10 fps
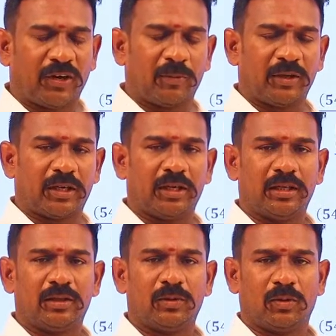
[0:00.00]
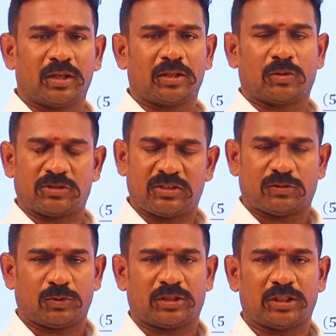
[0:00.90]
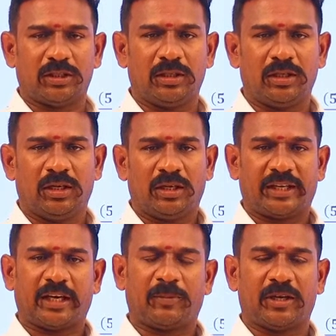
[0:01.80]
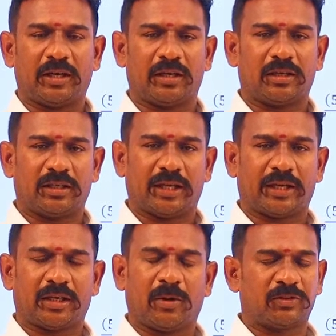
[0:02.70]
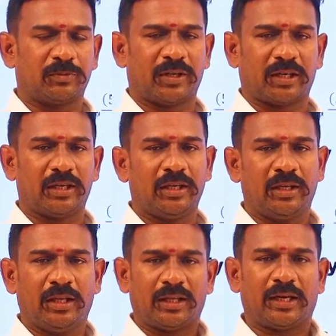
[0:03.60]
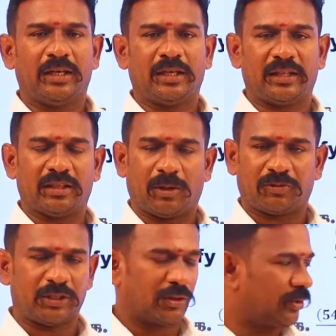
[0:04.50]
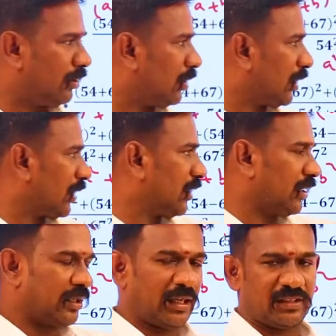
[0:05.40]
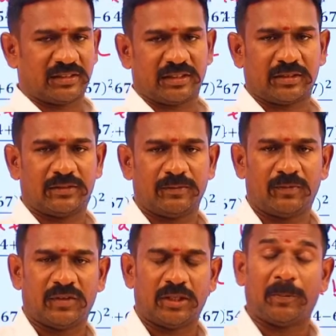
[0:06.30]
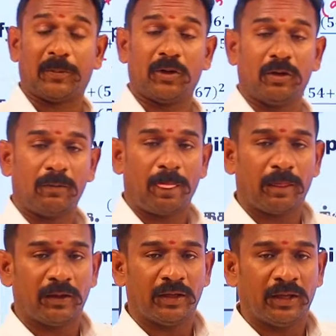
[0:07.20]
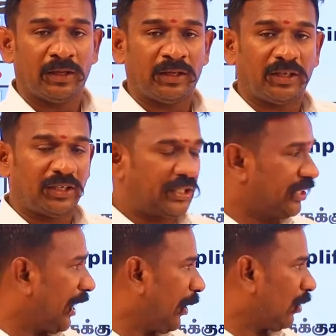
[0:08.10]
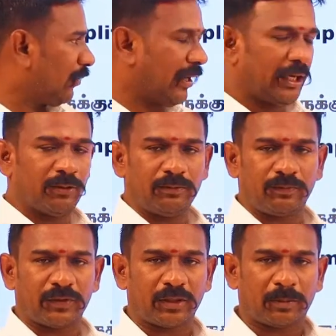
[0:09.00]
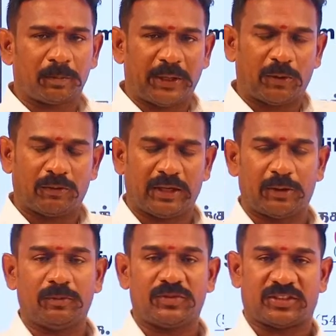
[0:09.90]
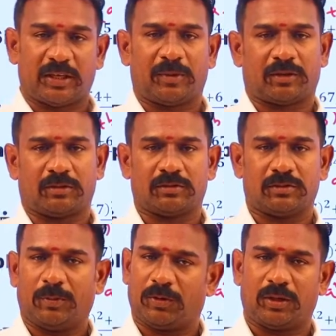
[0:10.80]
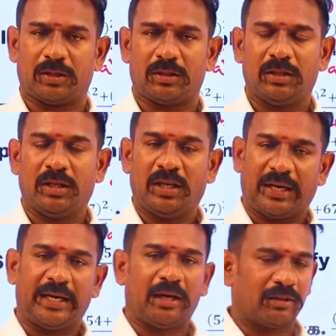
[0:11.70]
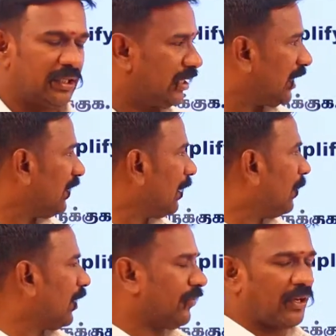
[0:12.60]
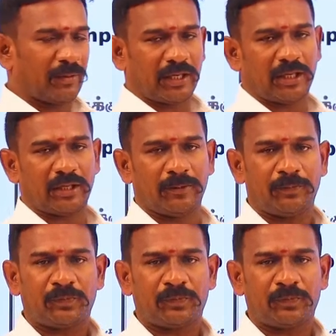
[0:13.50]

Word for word: ஃபார்மேட்டில் உங்களுக்கு கொஸ்டின்ஸ் கொடுத்தா நீங்கள் என்ன பண்ணிக்கலாம் டைரெக்டாக ஆப்ஷன் பாருங்கள் ரெண்டு எந்த ஆப்ஷன் இருக்கோ அதனது ஆன்சர் எப்போது ஏவோட வேலையும் பியோட வேலையும் சேமாக இருக்கணும் நம்பர் ஒன் ரெண்டாவது இந்த மாதிரி ஃபார்மேட்டில்